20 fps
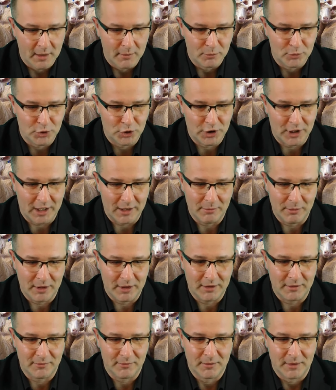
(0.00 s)

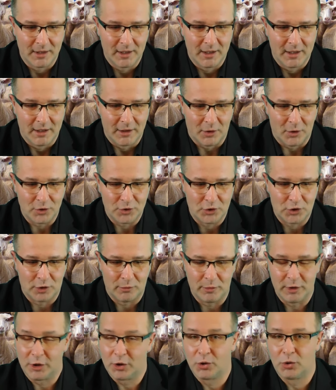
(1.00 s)
przynajmniej
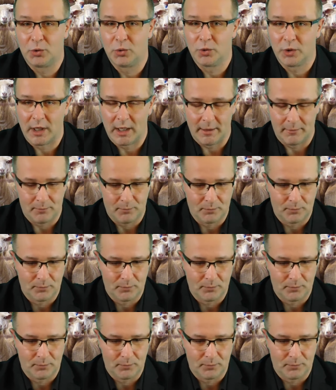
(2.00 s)
osoby, które e,